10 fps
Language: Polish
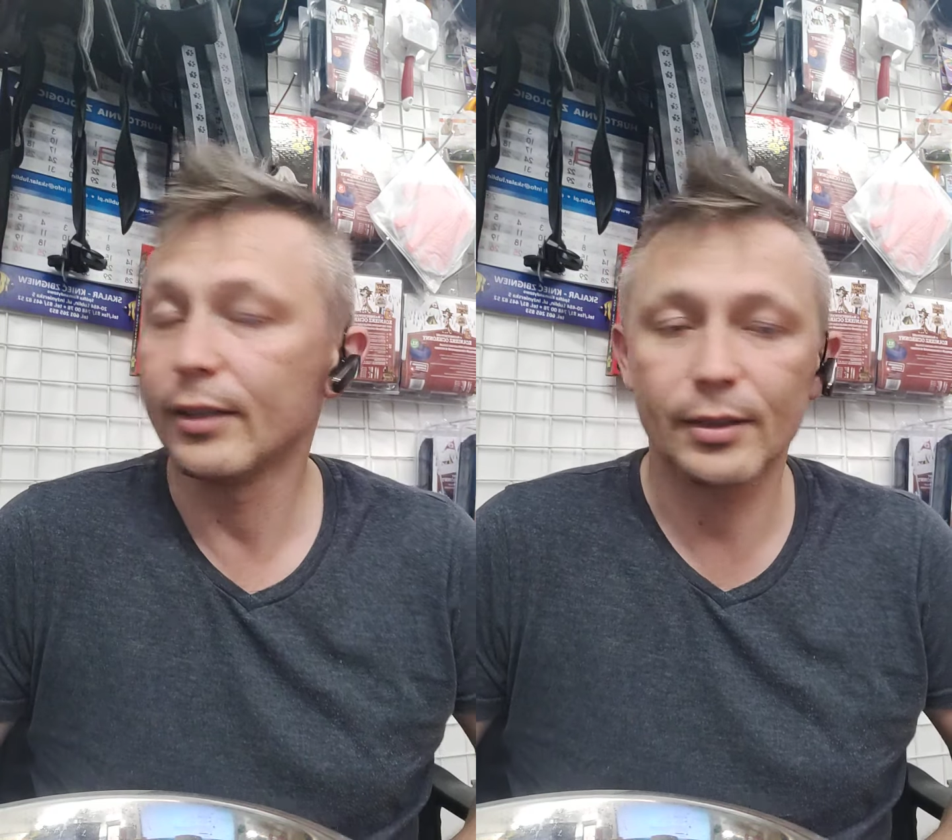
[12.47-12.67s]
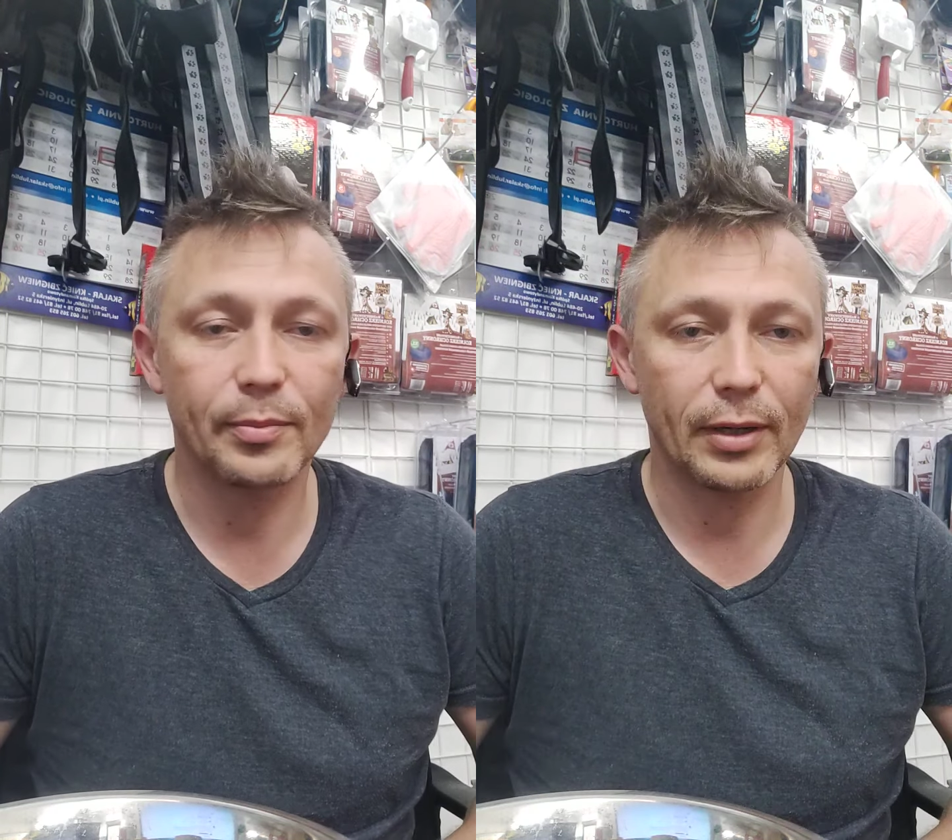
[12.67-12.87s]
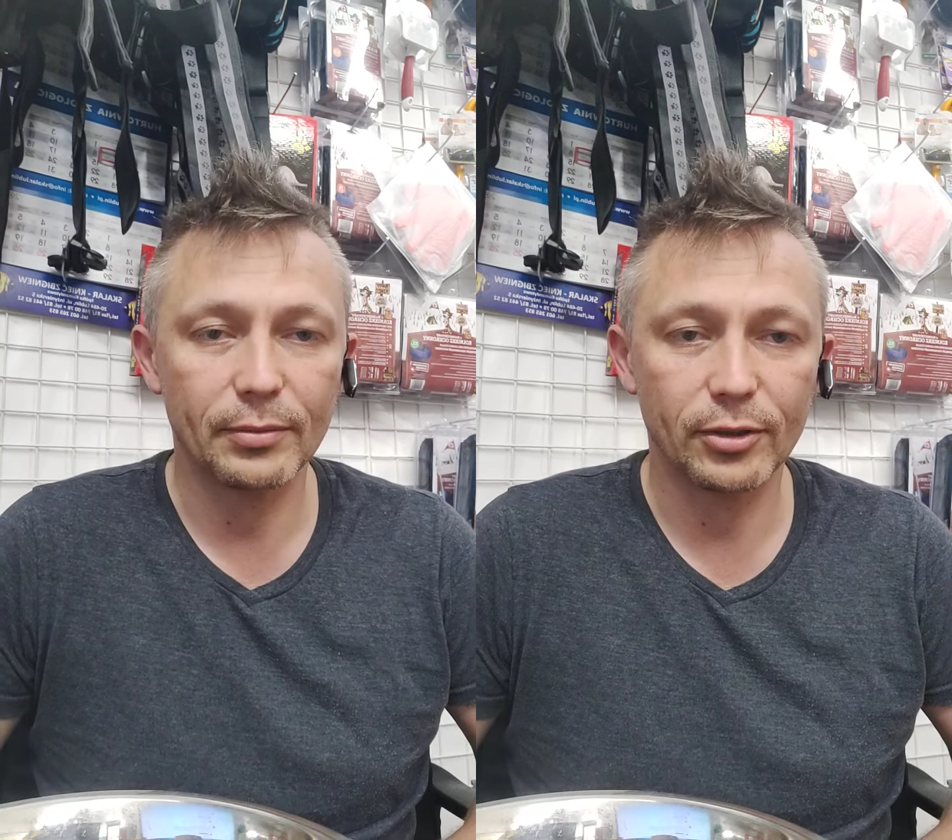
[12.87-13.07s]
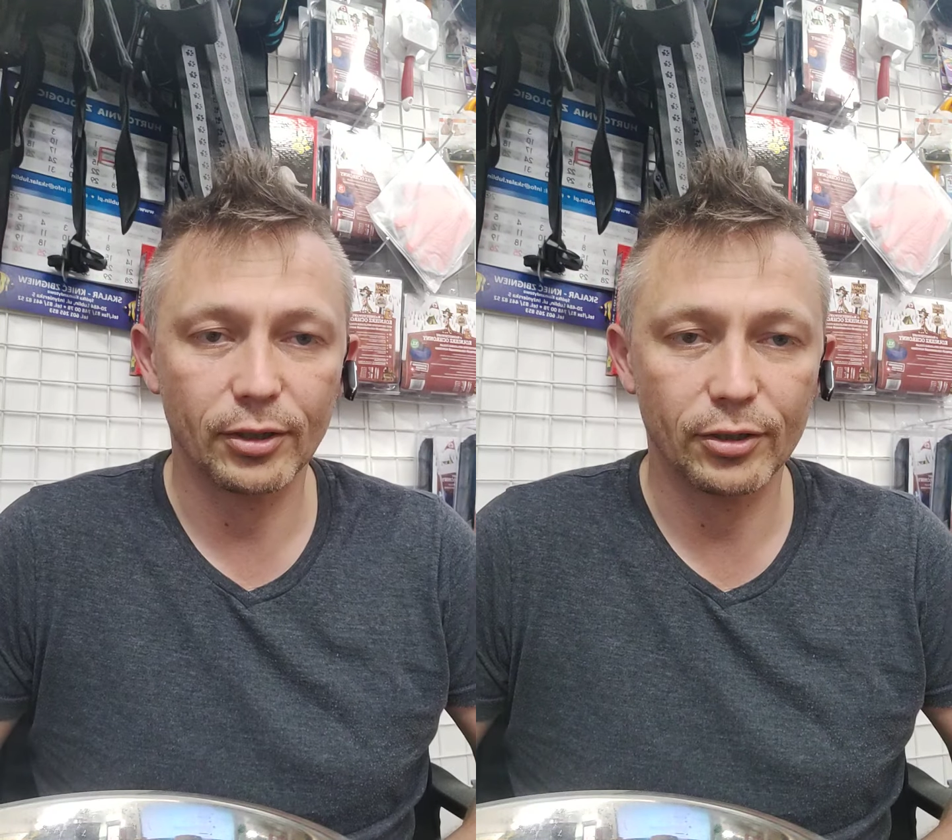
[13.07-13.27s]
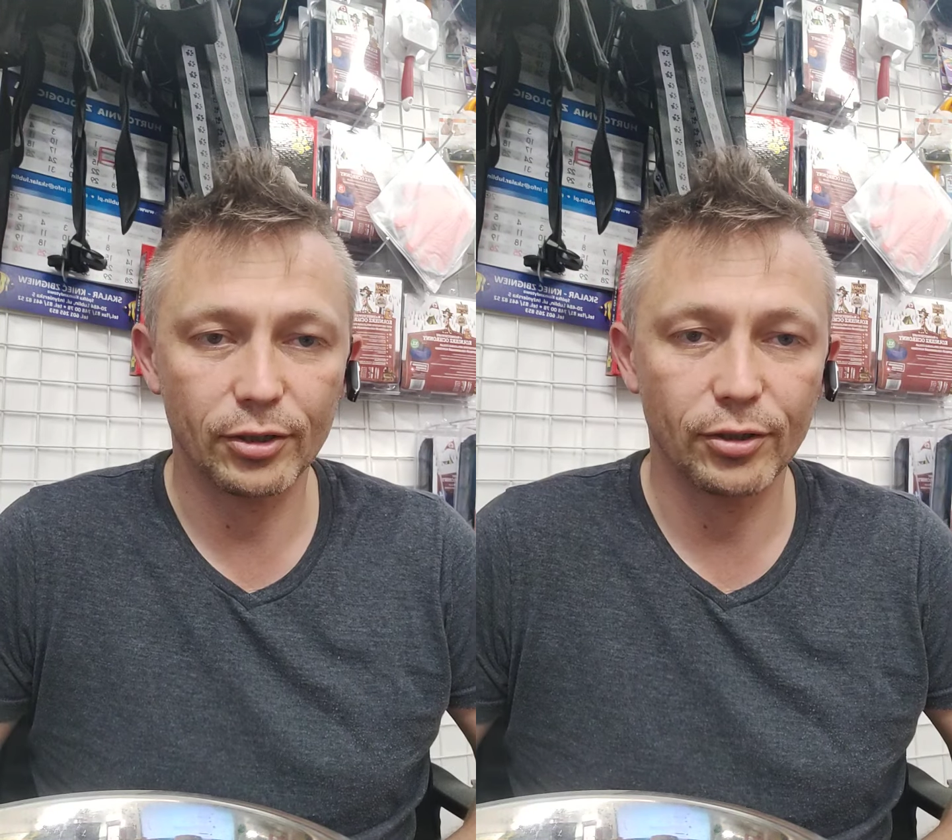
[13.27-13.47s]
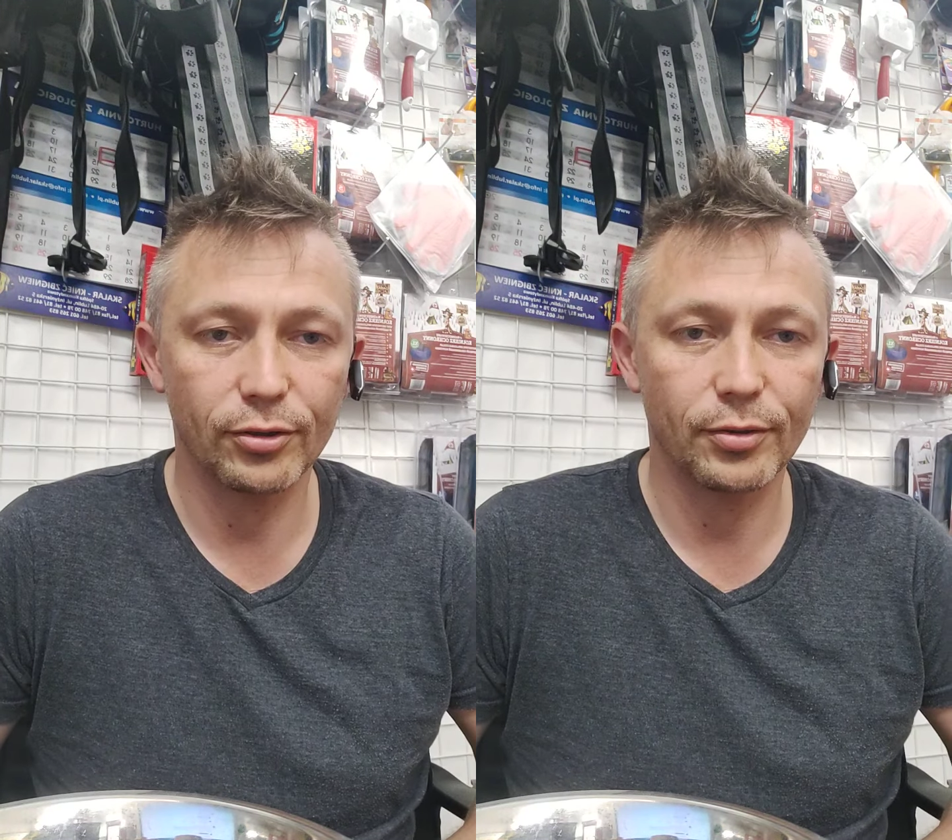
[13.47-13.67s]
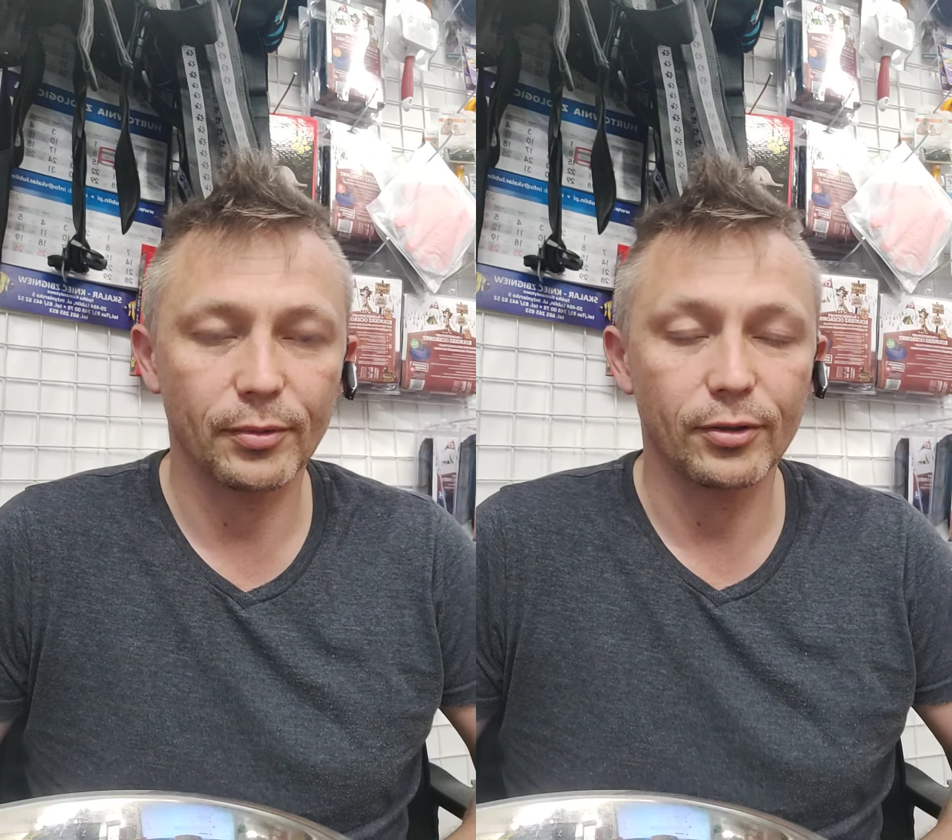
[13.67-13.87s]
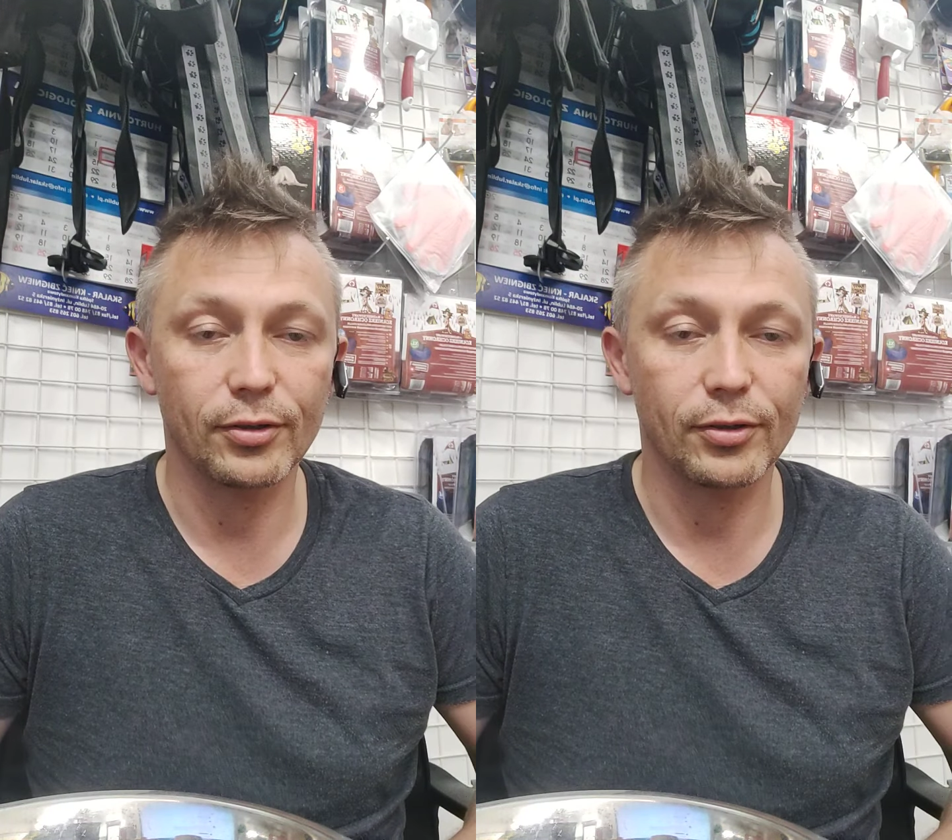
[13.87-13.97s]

nie spałem 48